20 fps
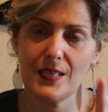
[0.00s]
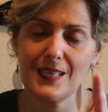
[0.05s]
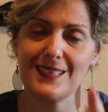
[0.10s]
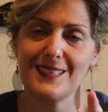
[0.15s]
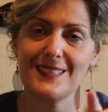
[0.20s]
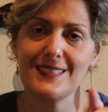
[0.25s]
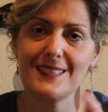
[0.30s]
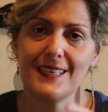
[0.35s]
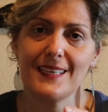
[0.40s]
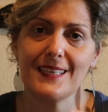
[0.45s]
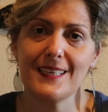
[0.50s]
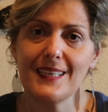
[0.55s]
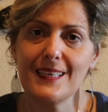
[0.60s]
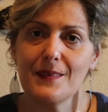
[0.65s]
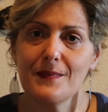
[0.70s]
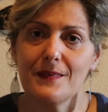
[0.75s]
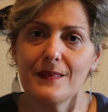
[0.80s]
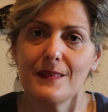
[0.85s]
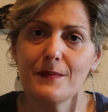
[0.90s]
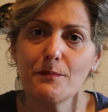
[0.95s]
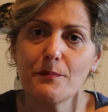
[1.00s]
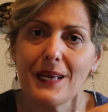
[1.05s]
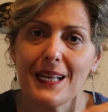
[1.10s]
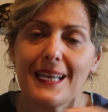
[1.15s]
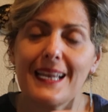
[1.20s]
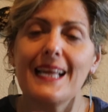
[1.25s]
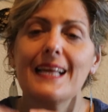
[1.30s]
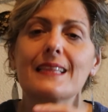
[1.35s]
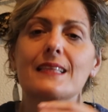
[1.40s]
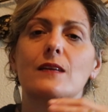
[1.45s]
quer dizer que
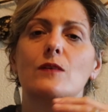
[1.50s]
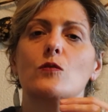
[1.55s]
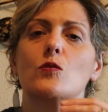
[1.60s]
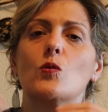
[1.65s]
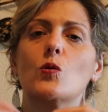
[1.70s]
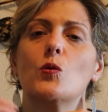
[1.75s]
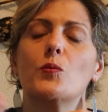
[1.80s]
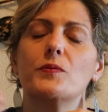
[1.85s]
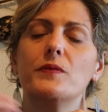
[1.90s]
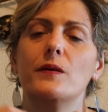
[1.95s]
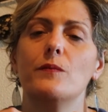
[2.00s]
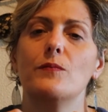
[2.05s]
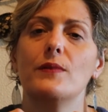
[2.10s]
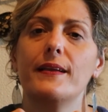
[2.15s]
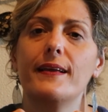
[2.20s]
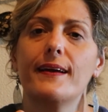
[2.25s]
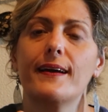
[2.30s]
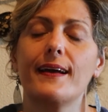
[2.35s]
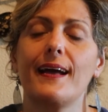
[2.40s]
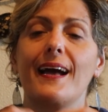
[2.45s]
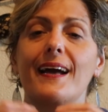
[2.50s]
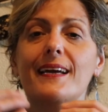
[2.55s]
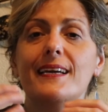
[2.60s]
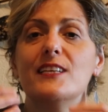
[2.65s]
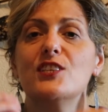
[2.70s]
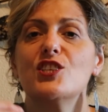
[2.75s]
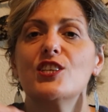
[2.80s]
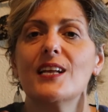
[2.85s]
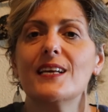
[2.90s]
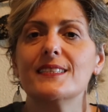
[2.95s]
penetra no corpo da mulher. A
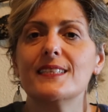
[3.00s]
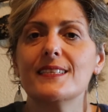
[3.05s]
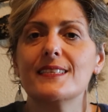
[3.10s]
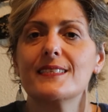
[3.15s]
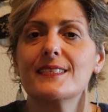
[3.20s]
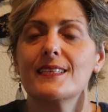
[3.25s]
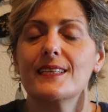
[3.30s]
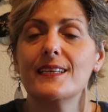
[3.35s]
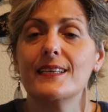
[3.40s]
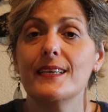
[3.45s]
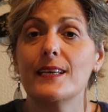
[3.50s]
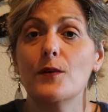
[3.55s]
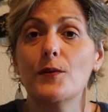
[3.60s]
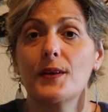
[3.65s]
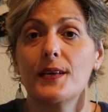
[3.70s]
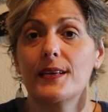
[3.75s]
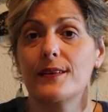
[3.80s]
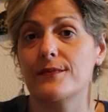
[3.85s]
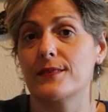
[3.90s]
retirada de sangue é o quê?